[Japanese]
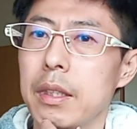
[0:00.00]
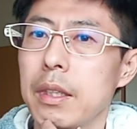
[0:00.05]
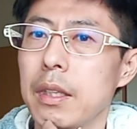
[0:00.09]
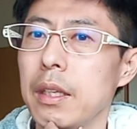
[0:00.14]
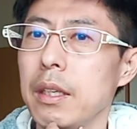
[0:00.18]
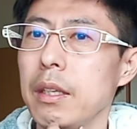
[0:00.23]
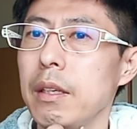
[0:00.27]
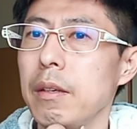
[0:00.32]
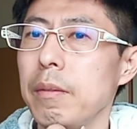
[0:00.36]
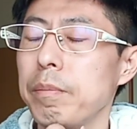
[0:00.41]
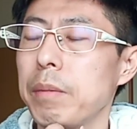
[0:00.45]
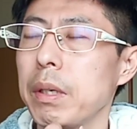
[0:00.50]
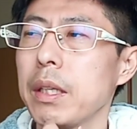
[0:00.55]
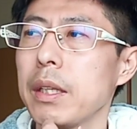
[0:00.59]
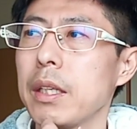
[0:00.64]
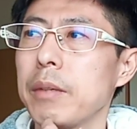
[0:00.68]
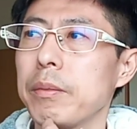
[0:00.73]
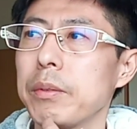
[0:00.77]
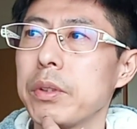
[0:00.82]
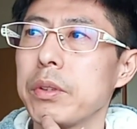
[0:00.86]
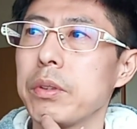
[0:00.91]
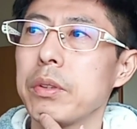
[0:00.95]
て、
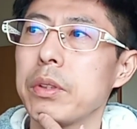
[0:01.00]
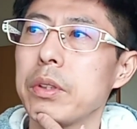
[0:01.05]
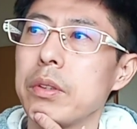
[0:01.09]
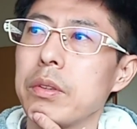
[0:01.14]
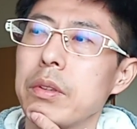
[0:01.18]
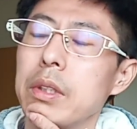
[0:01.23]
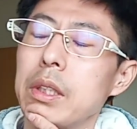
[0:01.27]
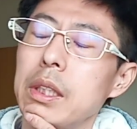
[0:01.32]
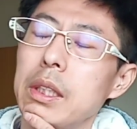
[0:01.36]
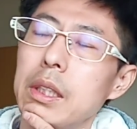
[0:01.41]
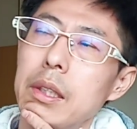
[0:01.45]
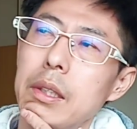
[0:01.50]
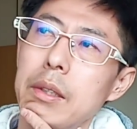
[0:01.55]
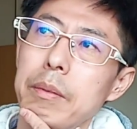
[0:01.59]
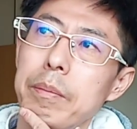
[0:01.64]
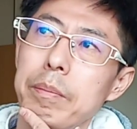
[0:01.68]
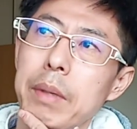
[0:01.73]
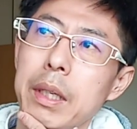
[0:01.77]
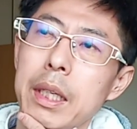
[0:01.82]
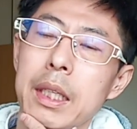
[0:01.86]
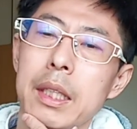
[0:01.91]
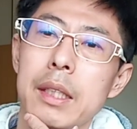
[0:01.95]
バッターも調子のいい
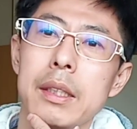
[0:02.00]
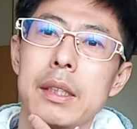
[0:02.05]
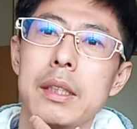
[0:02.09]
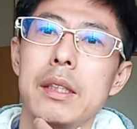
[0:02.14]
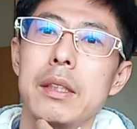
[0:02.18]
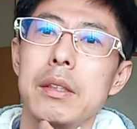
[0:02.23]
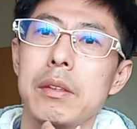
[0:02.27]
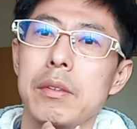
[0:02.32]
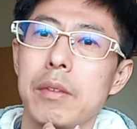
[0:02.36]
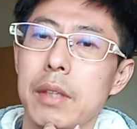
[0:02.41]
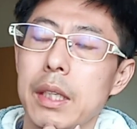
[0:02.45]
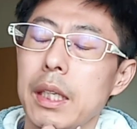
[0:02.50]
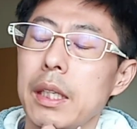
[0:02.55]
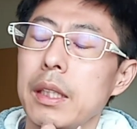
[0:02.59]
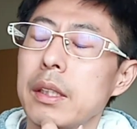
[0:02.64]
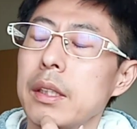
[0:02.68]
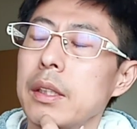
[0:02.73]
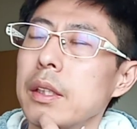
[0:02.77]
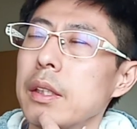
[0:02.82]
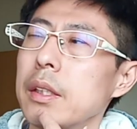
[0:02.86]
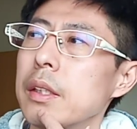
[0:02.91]
前川選手とか、